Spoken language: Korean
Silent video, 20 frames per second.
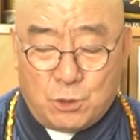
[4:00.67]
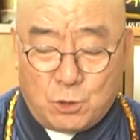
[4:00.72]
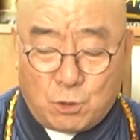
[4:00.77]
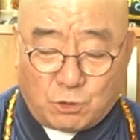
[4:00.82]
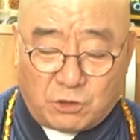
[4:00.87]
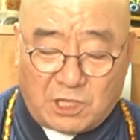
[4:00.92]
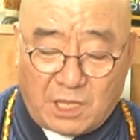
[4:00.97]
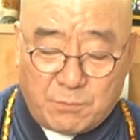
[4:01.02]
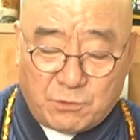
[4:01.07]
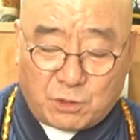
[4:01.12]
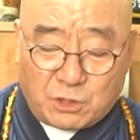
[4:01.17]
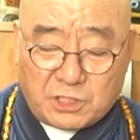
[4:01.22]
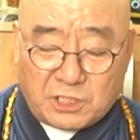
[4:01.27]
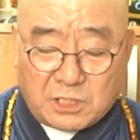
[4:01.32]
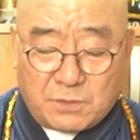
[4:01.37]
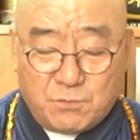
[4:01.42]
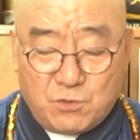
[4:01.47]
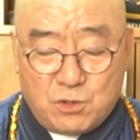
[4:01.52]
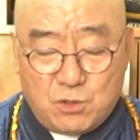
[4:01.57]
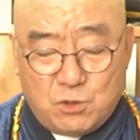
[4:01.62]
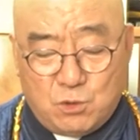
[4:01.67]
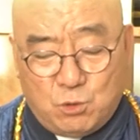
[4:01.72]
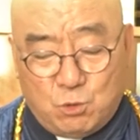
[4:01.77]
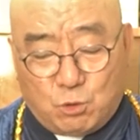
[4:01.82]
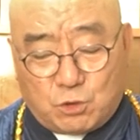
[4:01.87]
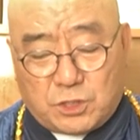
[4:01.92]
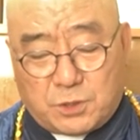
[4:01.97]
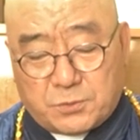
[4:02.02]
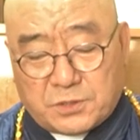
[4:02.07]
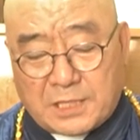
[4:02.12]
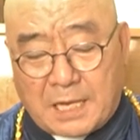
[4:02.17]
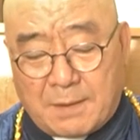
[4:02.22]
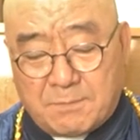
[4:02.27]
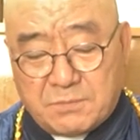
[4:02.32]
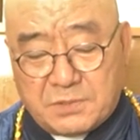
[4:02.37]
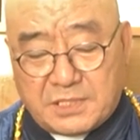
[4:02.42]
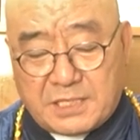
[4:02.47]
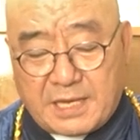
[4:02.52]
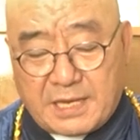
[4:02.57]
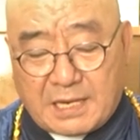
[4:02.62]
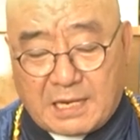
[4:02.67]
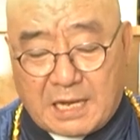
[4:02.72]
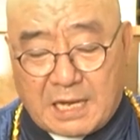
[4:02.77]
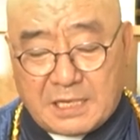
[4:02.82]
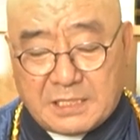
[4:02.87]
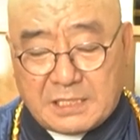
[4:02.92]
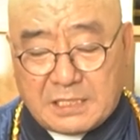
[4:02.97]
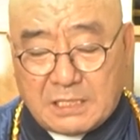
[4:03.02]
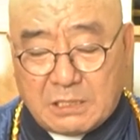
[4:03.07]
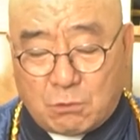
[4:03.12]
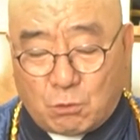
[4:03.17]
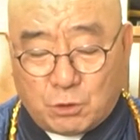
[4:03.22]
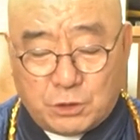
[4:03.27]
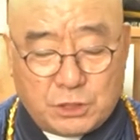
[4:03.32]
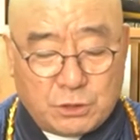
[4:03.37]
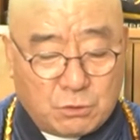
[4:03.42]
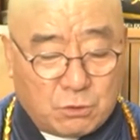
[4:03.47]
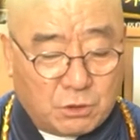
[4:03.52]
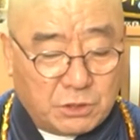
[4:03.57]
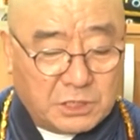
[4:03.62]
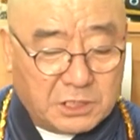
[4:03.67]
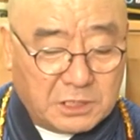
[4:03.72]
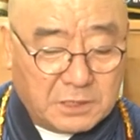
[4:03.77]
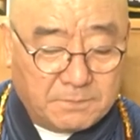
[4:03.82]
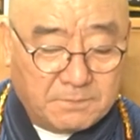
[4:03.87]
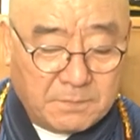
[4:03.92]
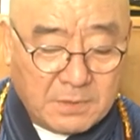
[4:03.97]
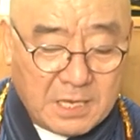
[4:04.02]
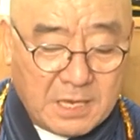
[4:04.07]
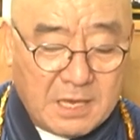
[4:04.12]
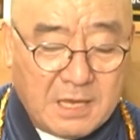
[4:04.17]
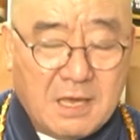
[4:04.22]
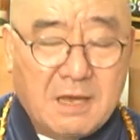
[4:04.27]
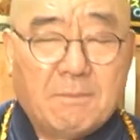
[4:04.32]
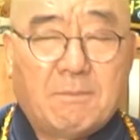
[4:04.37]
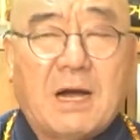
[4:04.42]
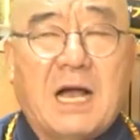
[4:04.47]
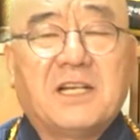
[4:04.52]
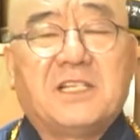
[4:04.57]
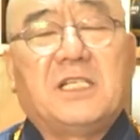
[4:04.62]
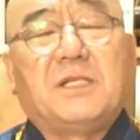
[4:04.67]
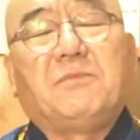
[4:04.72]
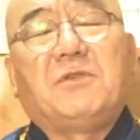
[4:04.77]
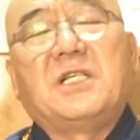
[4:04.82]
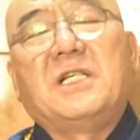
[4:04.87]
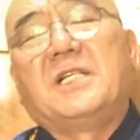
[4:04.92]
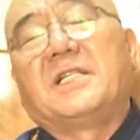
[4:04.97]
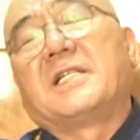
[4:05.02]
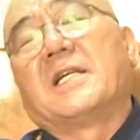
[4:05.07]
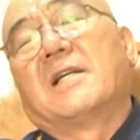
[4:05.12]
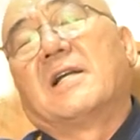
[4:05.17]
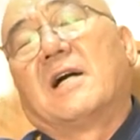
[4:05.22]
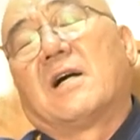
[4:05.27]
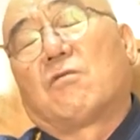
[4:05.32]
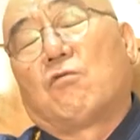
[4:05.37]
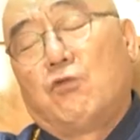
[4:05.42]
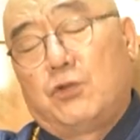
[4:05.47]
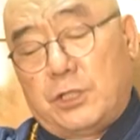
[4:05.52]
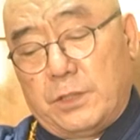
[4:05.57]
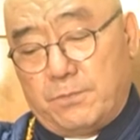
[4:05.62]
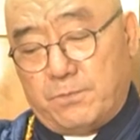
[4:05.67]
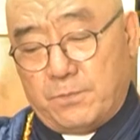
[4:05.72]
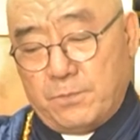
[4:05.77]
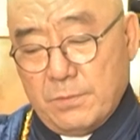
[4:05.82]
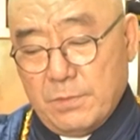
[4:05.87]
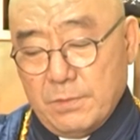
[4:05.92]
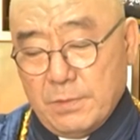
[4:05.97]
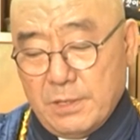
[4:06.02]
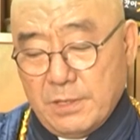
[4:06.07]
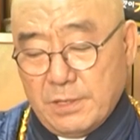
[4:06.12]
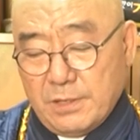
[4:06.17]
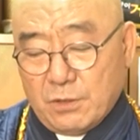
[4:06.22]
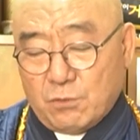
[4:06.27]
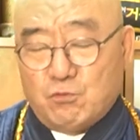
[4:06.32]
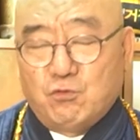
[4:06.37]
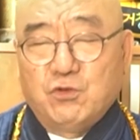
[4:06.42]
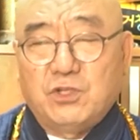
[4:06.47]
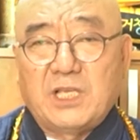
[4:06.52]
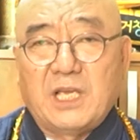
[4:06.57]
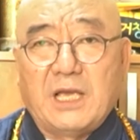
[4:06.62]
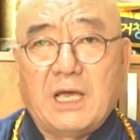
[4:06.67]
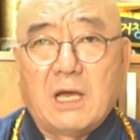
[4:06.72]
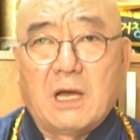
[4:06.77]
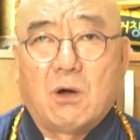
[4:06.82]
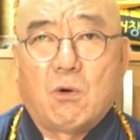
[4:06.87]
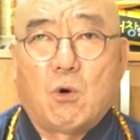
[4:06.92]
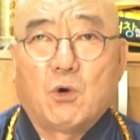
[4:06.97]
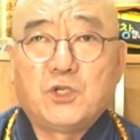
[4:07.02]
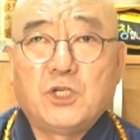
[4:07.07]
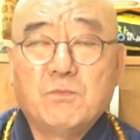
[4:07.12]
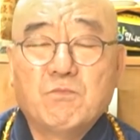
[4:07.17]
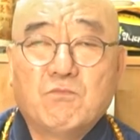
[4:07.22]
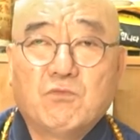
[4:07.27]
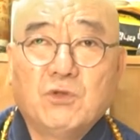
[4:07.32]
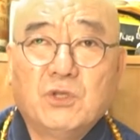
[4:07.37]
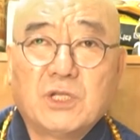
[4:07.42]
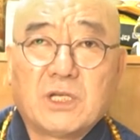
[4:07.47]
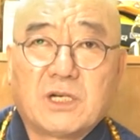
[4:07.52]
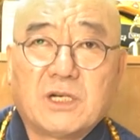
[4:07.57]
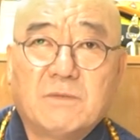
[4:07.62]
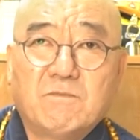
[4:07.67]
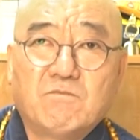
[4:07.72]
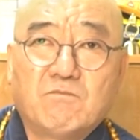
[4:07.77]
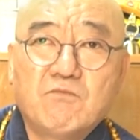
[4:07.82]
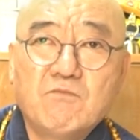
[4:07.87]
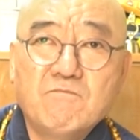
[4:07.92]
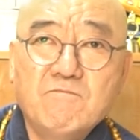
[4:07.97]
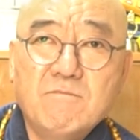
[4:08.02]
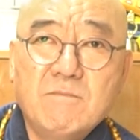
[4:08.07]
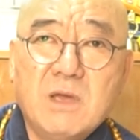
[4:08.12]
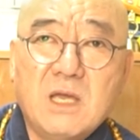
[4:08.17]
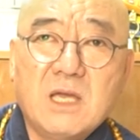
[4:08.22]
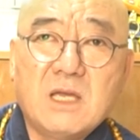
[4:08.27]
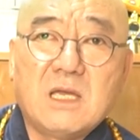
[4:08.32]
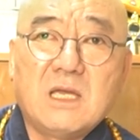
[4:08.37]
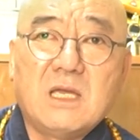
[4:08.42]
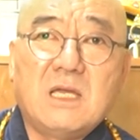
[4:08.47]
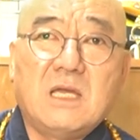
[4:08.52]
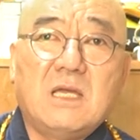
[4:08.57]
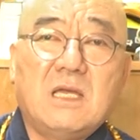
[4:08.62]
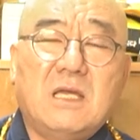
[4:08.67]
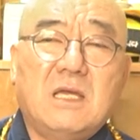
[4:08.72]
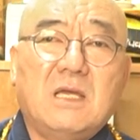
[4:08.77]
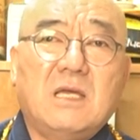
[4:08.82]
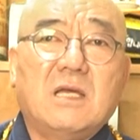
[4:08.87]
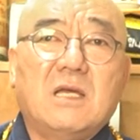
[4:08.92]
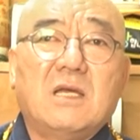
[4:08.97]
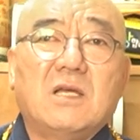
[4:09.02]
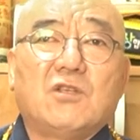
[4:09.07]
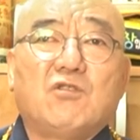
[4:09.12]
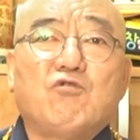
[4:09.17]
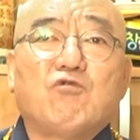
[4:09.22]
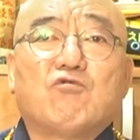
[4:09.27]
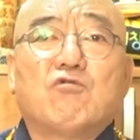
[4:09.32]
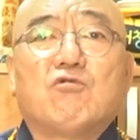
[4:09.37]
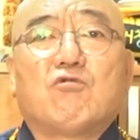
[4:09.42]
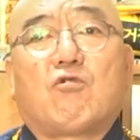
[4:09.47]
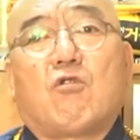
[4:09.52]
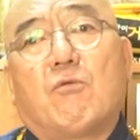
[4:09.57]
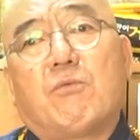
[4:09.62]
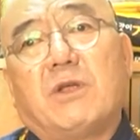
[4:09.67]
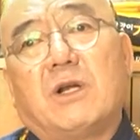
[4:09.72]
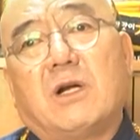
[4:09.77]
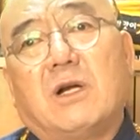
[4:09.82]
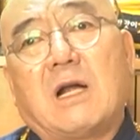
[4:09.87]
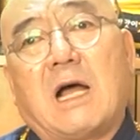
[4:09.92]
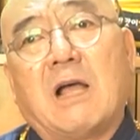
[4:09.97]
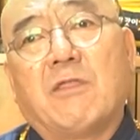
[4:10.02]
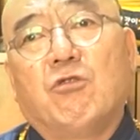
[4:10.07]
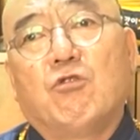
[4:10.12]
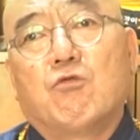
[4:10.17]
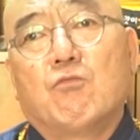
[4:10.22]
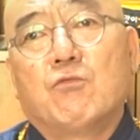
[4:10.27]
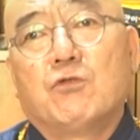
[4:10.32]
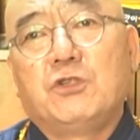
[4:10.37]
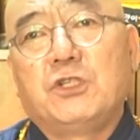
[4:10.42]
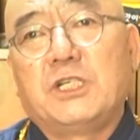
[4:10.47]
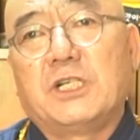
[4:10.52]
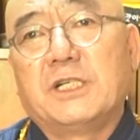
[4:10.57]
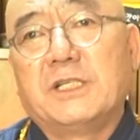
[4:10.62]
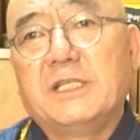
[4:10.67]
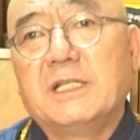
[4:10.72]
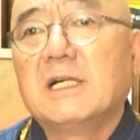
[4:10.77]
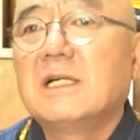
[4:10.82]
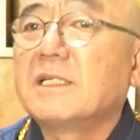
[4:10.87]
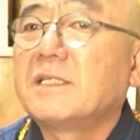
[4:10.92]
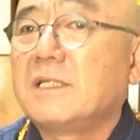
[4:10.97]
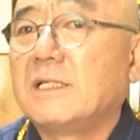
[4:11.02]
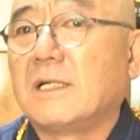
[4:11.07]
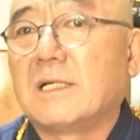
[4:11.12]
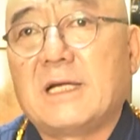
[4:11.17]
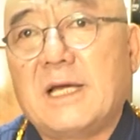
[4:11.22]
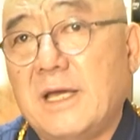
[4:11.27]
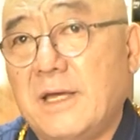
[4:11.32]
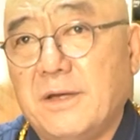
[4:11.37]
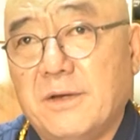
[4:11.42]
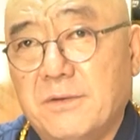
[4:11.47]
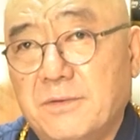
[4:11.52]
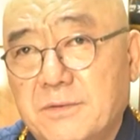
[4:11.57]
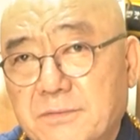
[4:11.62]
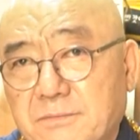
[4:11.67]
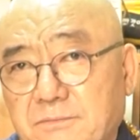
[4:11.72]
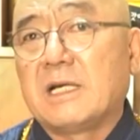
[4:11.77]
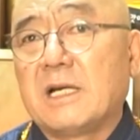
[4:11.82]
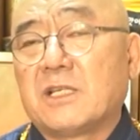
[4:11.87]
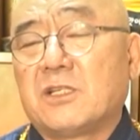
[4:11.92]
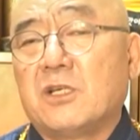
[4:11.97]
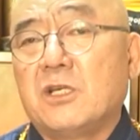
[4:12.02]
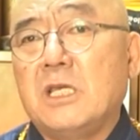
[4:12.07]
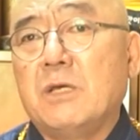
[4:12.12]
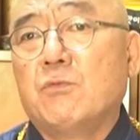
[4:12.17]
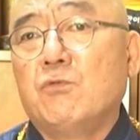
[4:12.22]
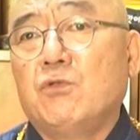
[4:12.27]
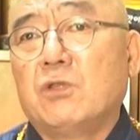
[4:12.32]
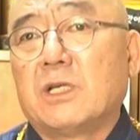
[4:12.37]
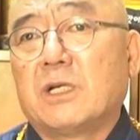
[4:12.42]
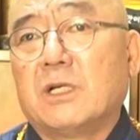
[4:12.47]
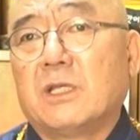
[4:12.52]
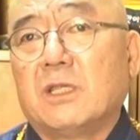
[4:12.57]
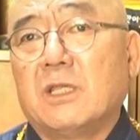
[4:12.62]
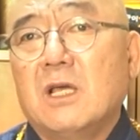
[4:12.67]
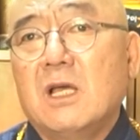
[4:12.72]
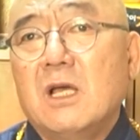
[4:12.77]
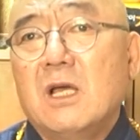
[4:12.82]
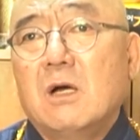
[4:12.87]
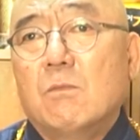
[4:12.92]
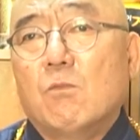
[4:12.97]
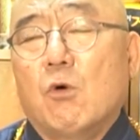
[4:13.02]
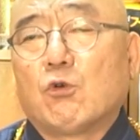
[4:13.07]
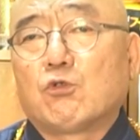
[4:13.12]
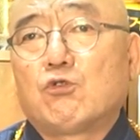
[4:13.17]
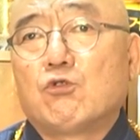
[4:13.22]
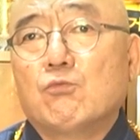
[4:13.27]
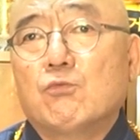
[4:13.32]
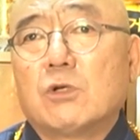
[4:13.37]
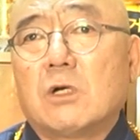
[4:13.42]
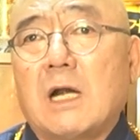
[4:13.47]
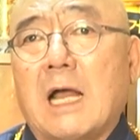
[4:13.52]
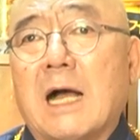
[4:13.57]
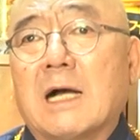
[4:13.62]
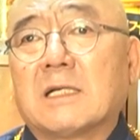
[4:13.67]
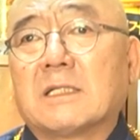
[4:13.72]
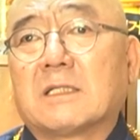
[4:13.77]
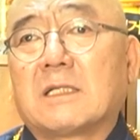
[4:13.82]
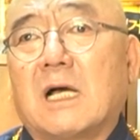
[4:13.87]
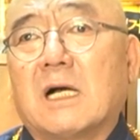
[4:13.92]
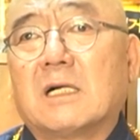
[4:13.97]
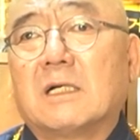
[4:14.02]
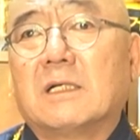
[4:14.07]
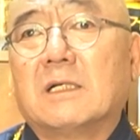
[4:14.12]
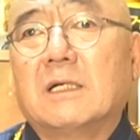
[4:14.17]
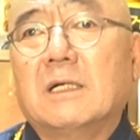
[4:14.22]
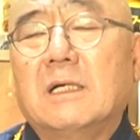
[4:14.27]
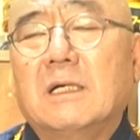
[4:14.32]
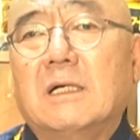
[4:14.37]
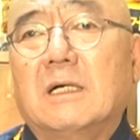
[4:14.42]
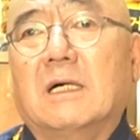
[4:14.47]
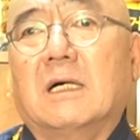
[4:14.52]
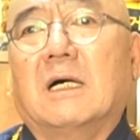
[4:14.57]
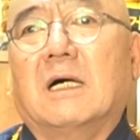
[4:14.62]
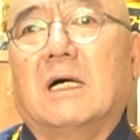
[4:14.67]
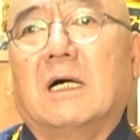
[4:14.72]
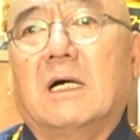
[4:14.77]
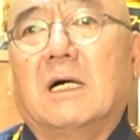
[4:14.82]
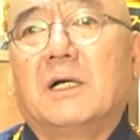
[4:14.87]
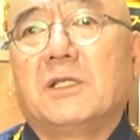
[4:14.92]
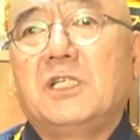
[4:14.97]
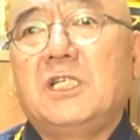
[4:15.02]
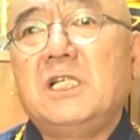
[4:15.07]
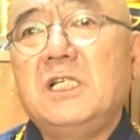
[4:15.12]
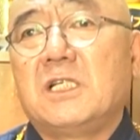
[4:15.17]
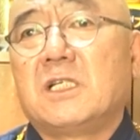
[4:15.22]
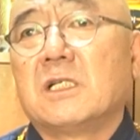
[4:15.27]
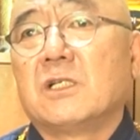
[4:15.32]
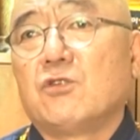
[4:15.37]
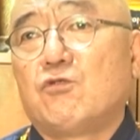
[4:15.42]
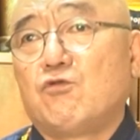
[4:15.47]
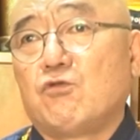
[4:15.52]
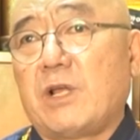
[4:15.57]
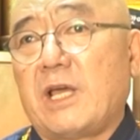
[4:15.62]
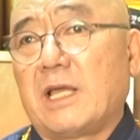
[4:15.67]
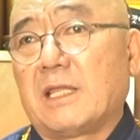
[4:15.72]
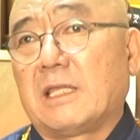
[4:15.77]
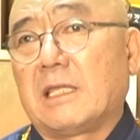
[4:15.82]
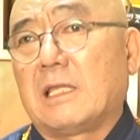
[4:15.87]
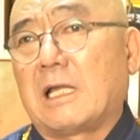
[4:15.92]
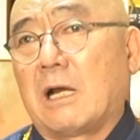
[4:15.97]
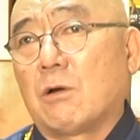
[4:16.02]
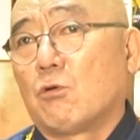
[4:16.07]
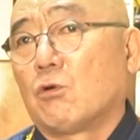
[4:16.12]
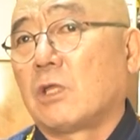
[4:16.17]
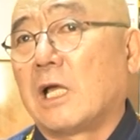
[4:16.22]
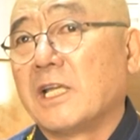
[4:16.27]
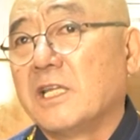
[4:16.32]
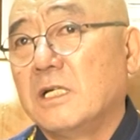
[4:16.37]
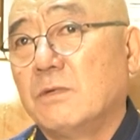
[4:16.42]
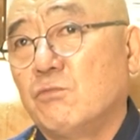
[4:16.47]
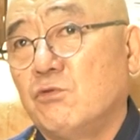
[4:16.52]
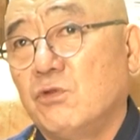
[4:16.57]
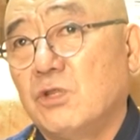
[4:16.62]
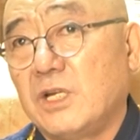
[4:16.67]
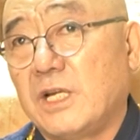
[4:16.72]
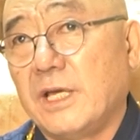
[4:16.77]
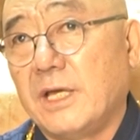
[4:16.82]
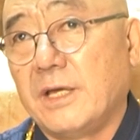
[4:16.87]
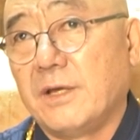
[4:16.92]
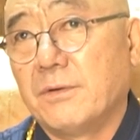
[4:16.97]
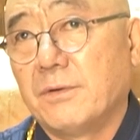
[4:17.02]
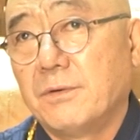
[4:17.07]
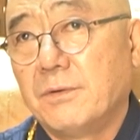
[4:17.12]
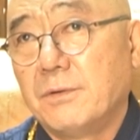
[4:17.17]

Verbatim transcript: 요때부터 지금 63세까지 오시고 지금 87세나 99세에 오신 분들은 분명히 죽을 고비를 한두 번씩은 넘겼을 거예요. 그래서 이분들은 목숨을 항상 아, 칠성줄에 달고 다니는 분들이에요.